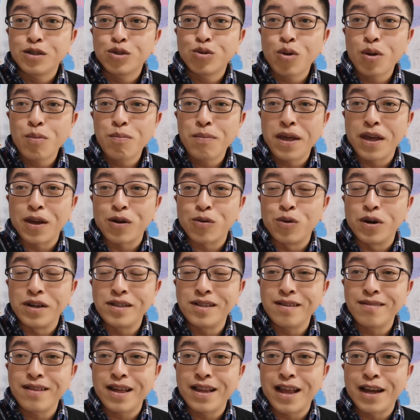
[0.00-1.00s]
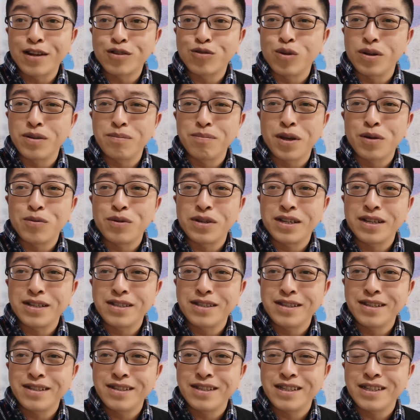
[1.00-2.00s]
对美国现在来说，你美国这个
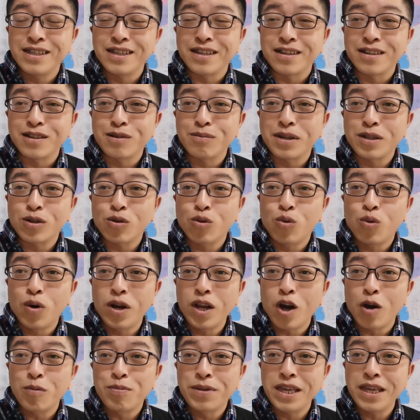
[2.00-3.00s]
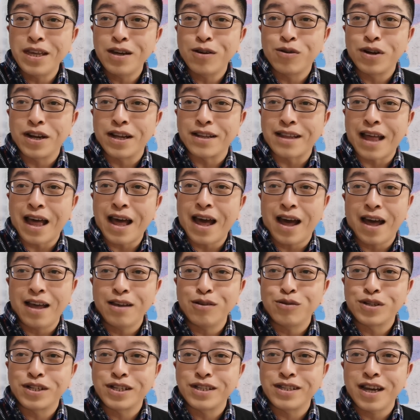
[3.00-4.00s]
经济对吧，都火了屁股了，哪还
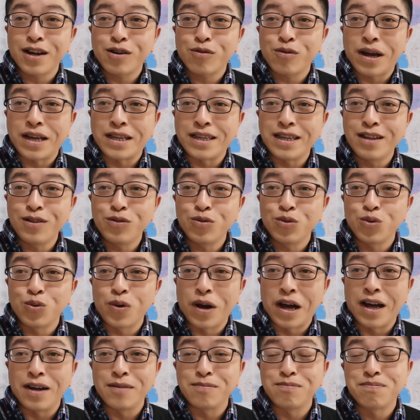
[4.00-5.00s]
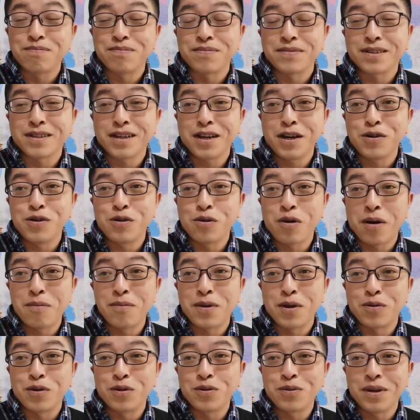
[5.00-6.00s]
有时间管印度啊？更何况
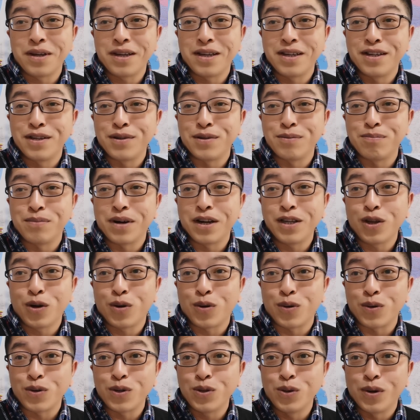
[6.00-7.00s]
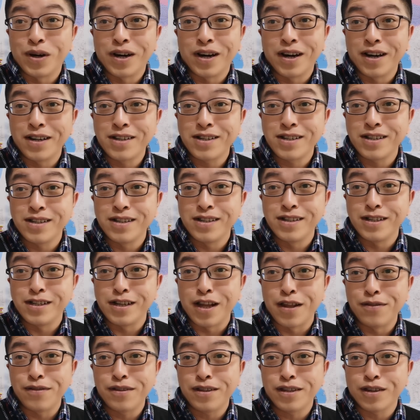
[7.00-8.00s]
美国对盟友又何时
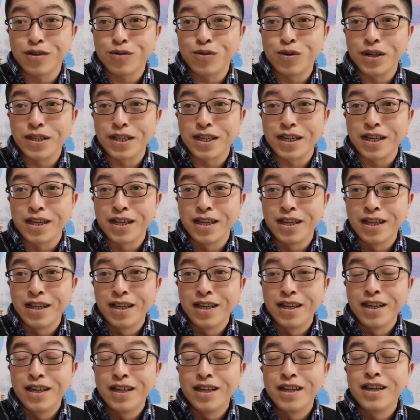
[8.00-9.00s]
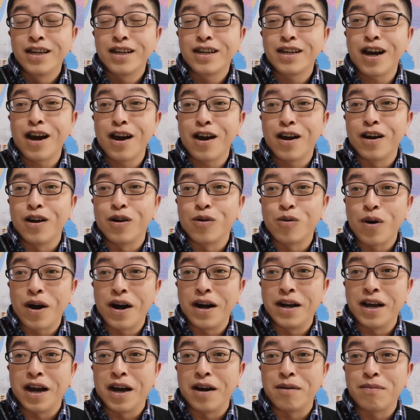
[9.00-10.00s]
仁慈过呢？更何
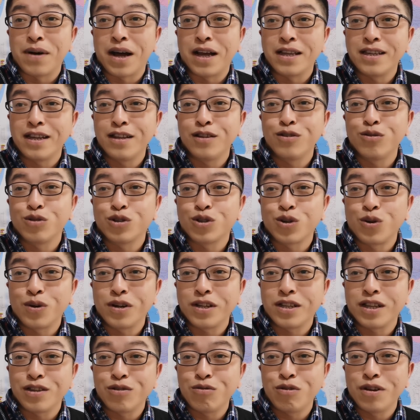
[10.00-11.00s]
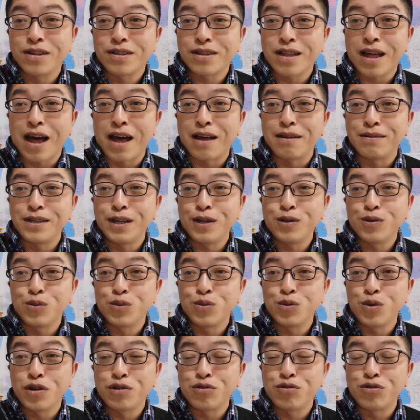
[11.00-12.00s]
况呀，把印度收割的越惨，印度
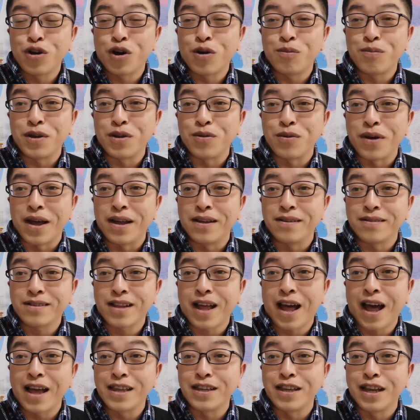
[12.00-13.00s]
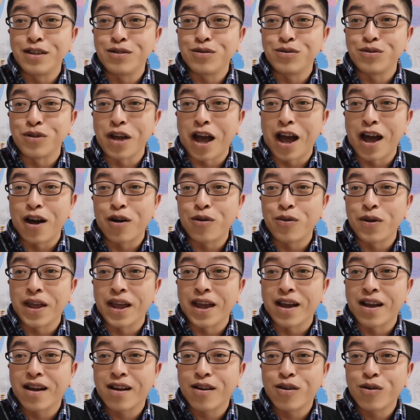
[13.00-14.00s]
越需要美元，它也许呀
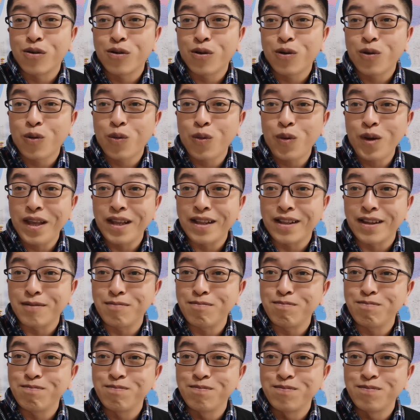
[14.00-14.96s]
会贵的